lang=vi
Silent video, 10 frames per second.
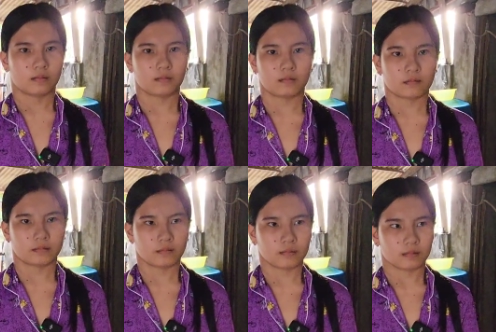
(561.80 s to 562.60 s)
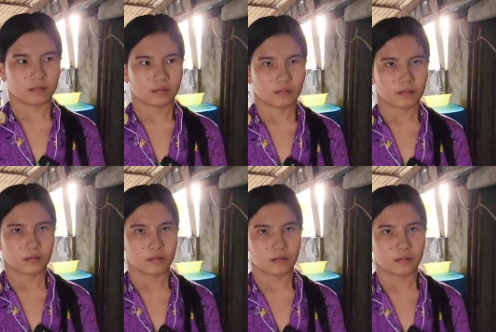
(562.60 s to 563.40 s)
nhưng mà chú thấy em
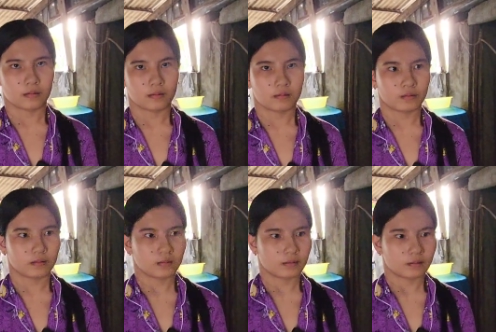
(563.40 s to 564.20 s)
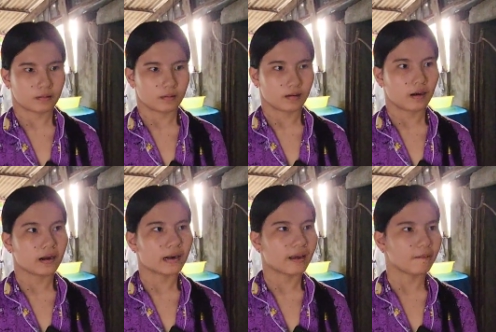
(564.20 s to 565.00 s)
hình như con hơi buồn buồn hả có
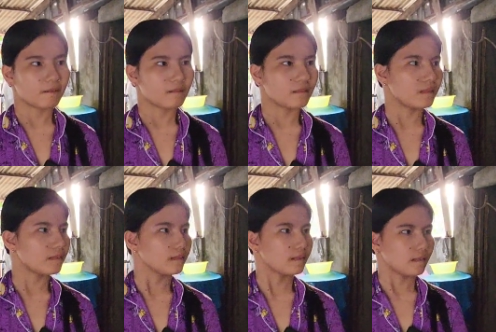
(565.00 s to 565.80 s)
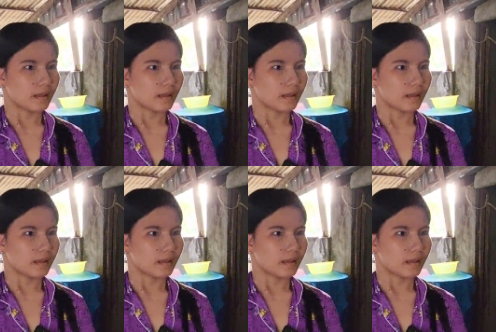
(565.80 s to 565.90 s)
đâu có buồn không